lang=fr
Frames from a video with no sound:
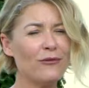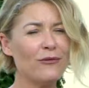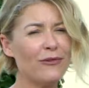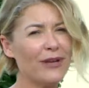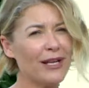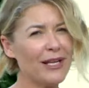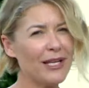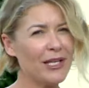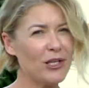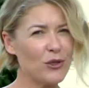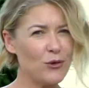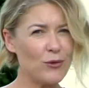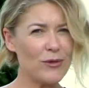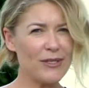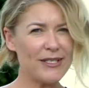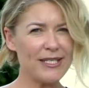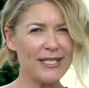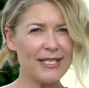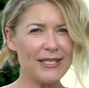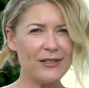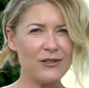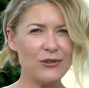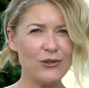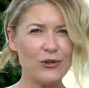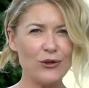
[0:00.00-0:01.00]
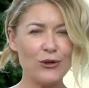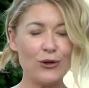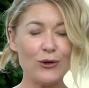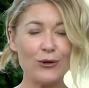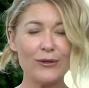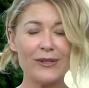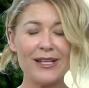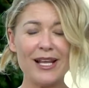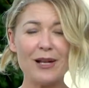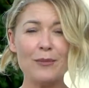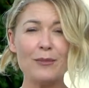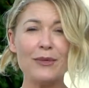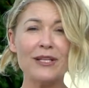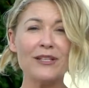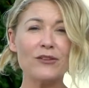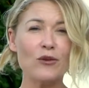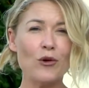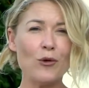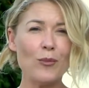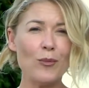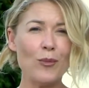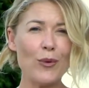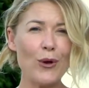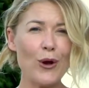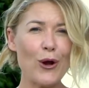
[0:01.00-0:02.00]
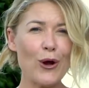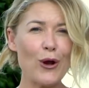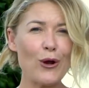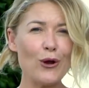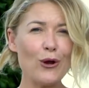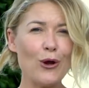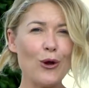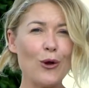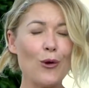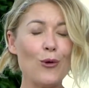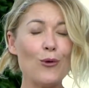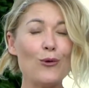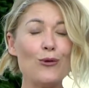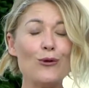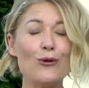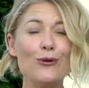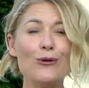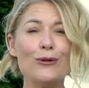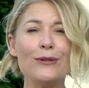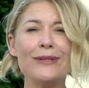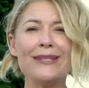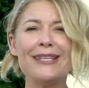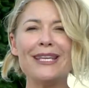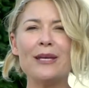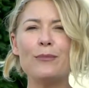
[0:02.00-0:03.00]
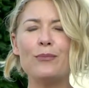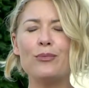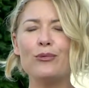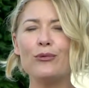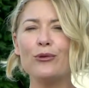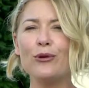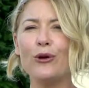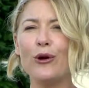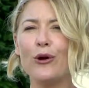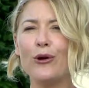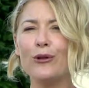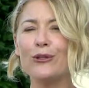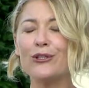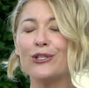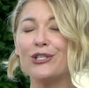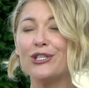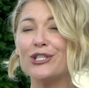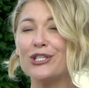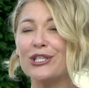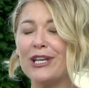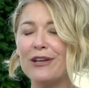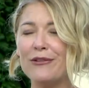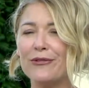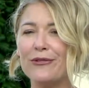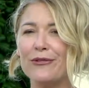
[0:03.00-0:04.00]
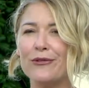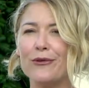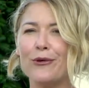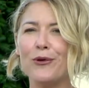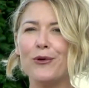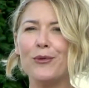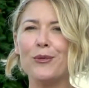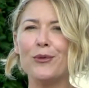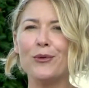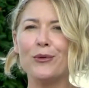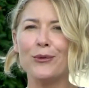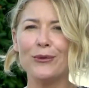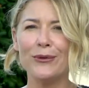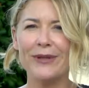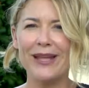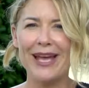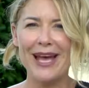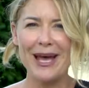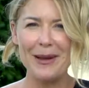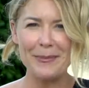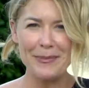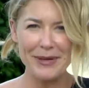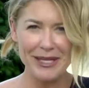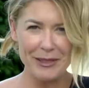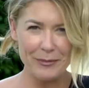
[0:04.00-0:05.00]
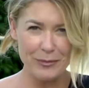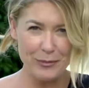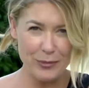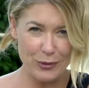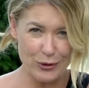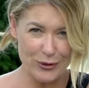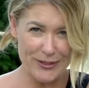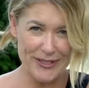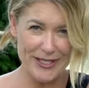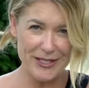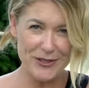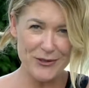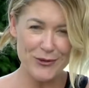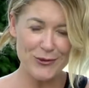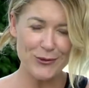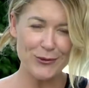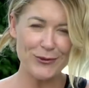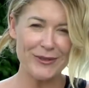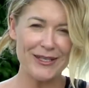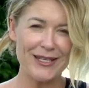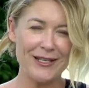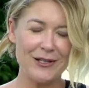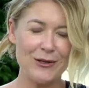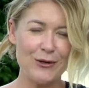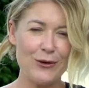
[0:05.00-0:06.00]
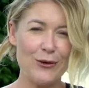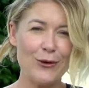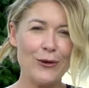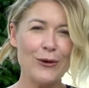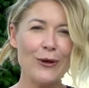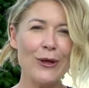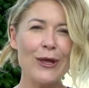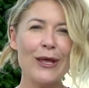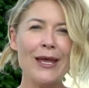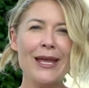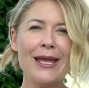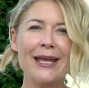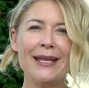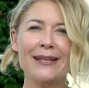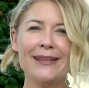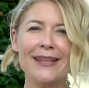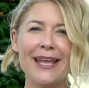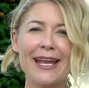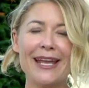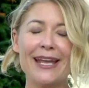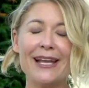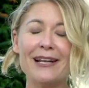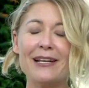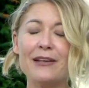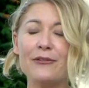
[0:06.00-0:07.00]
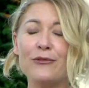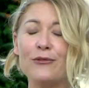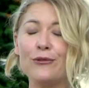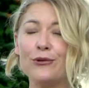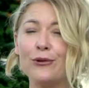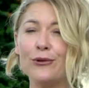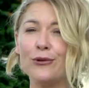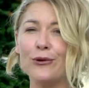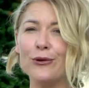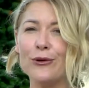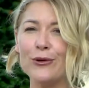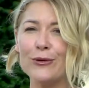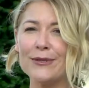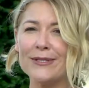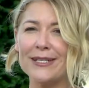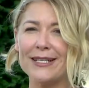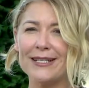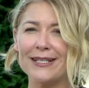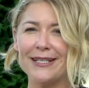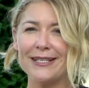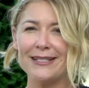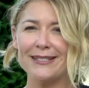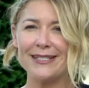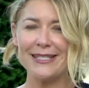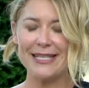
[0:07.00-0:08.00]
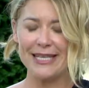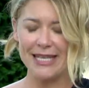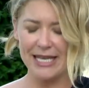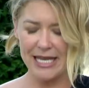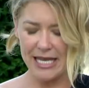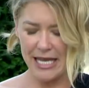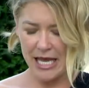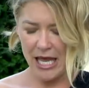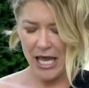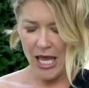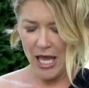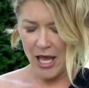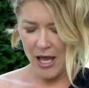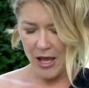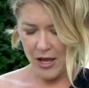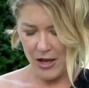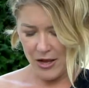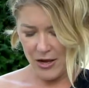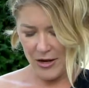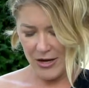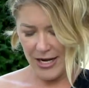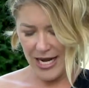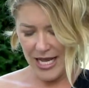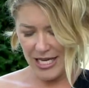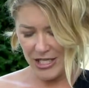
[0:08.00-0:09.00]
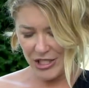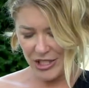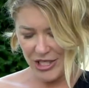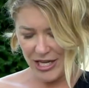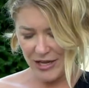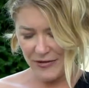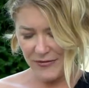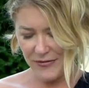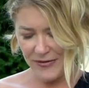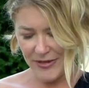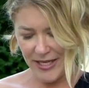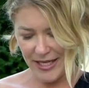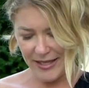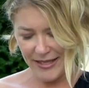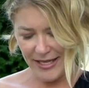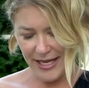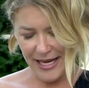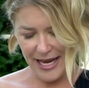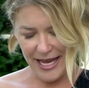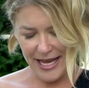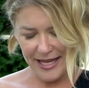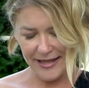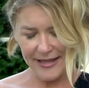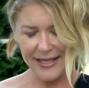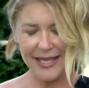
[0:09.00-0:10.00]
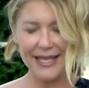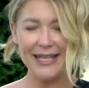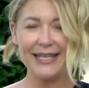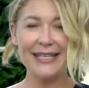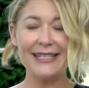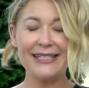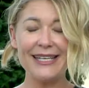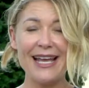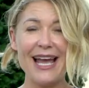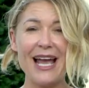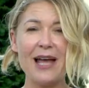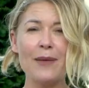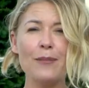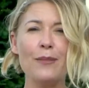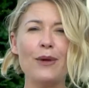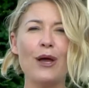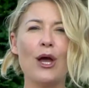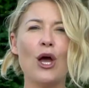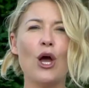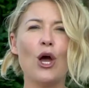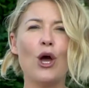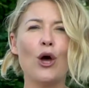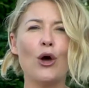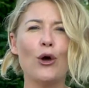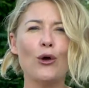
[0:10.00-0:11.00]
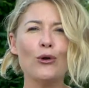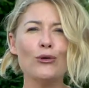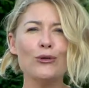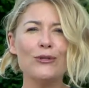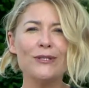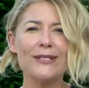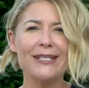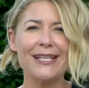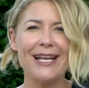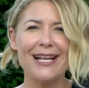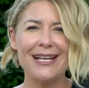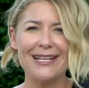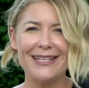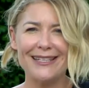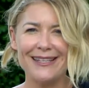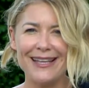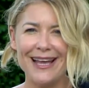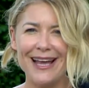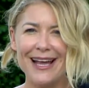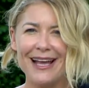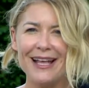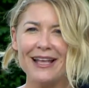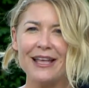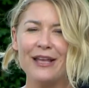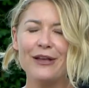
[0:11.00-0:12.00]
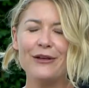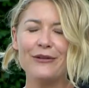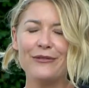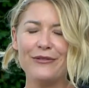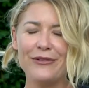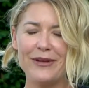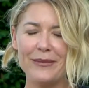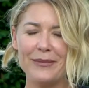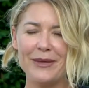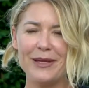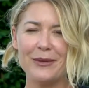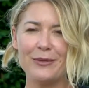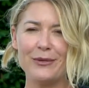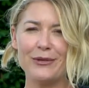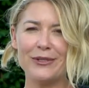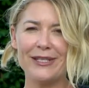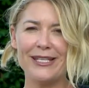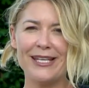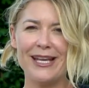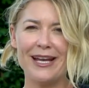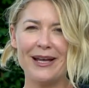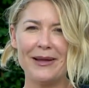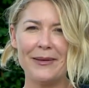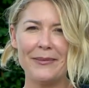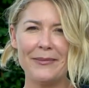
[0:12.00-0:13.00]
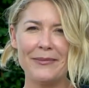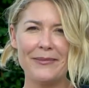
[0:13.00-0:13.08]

vers les cuisines de l'hôtel Métropole où l'une des plus grandes chefs au monde a pris possession des lieux. Derrière les fourneaux cet été, euh, la chef catalane Carme Ruscaleda, Fabien Bonilla.